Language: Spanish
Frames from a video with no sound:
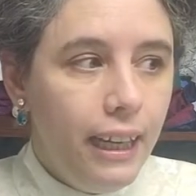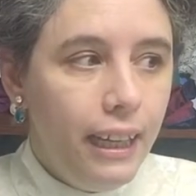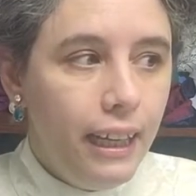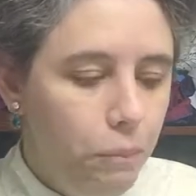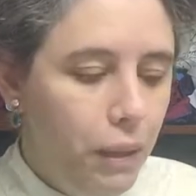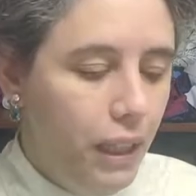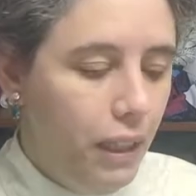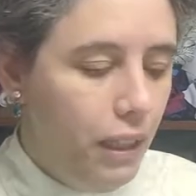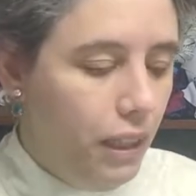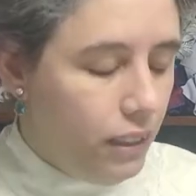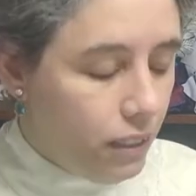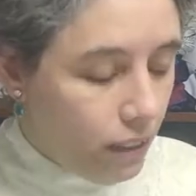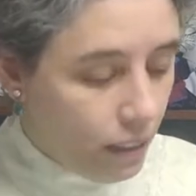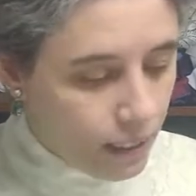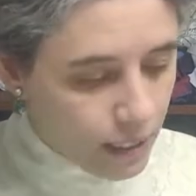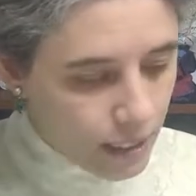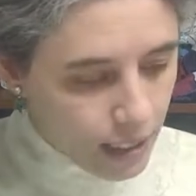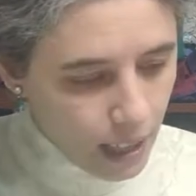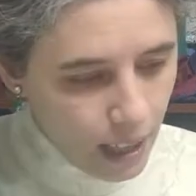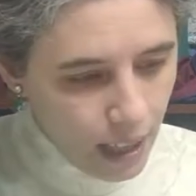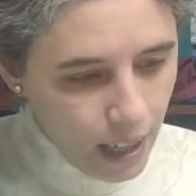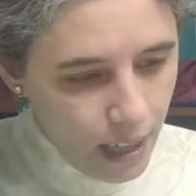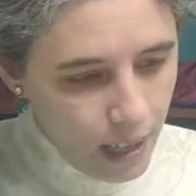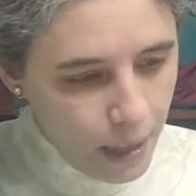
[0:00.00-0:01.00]
Vale,
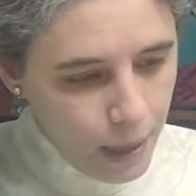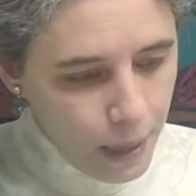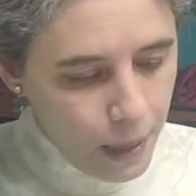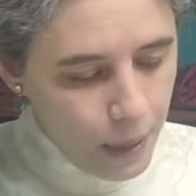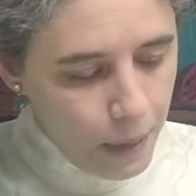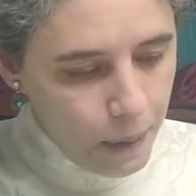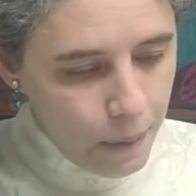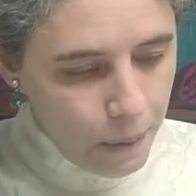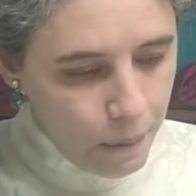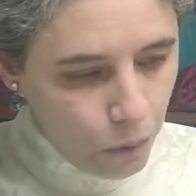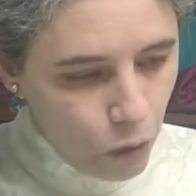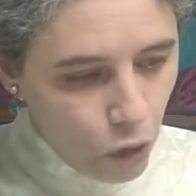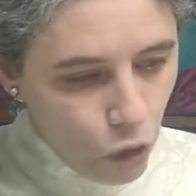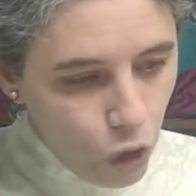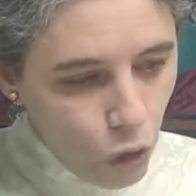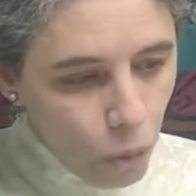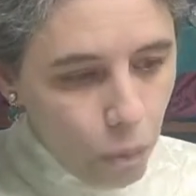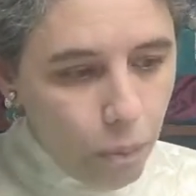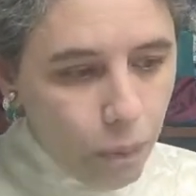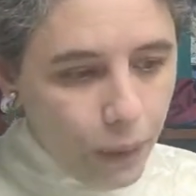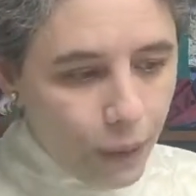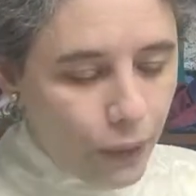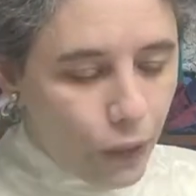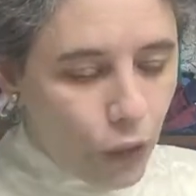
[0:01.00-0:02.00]
entonces, todo
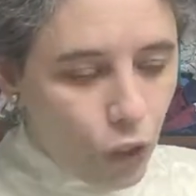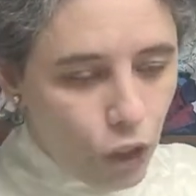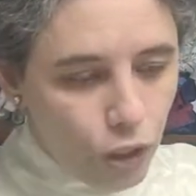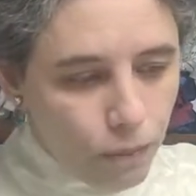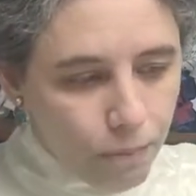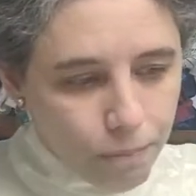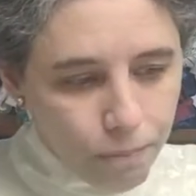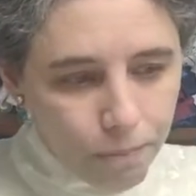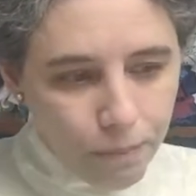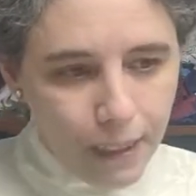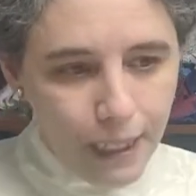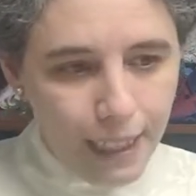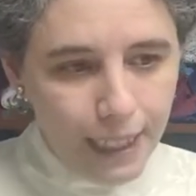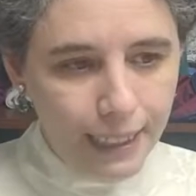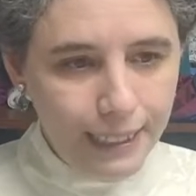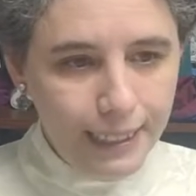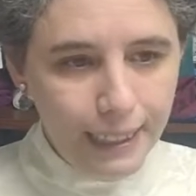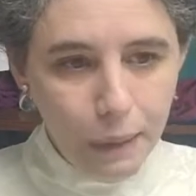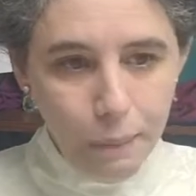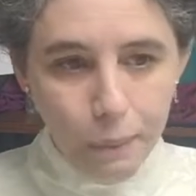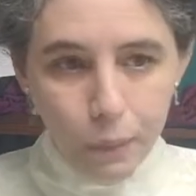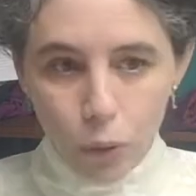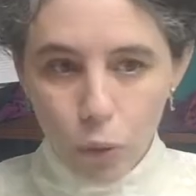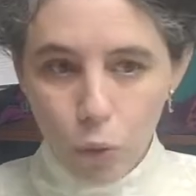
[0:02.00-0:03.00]
empezó
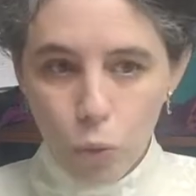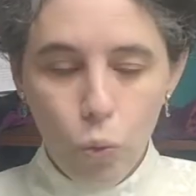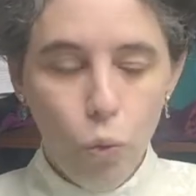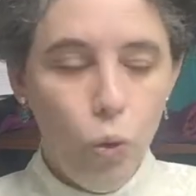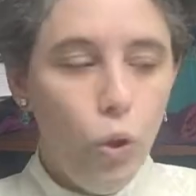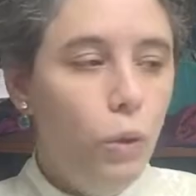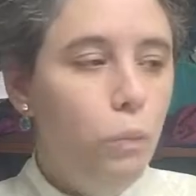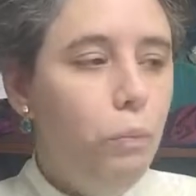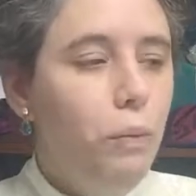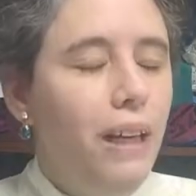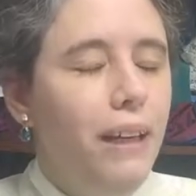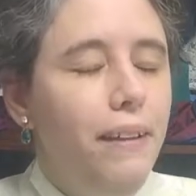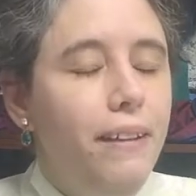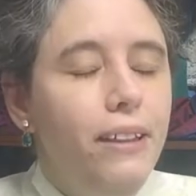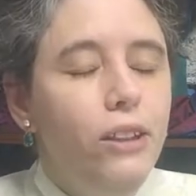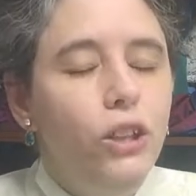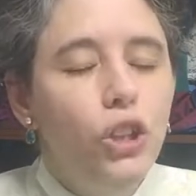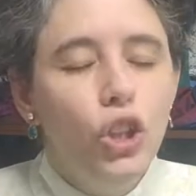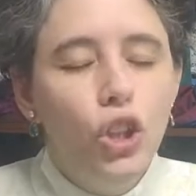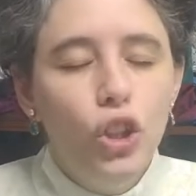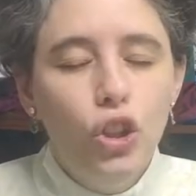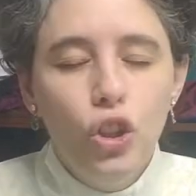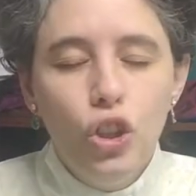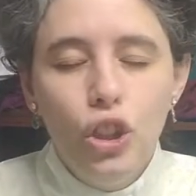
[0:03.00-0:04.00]
allá por julio. Vale,
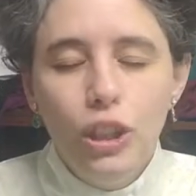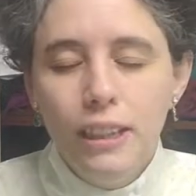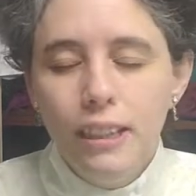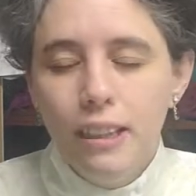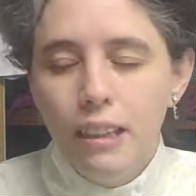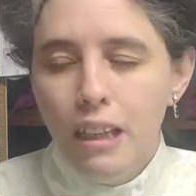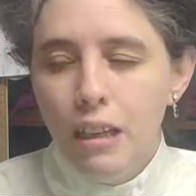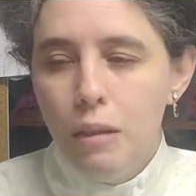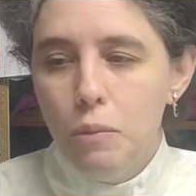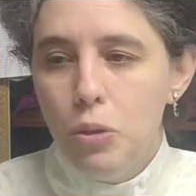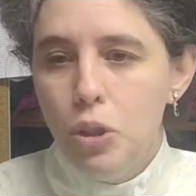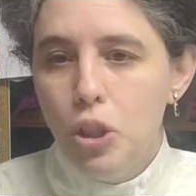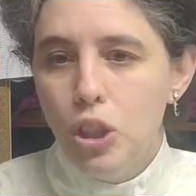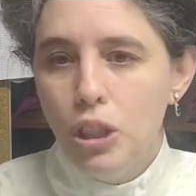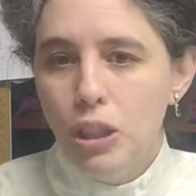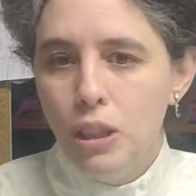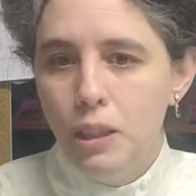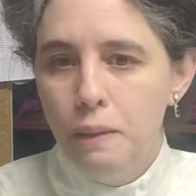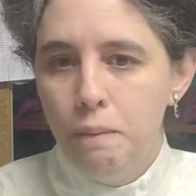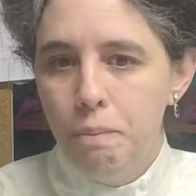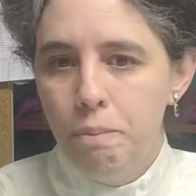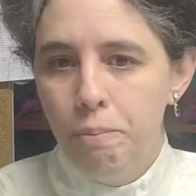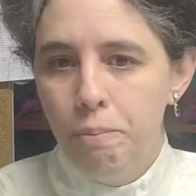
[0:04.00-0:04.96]
nosotros estábamos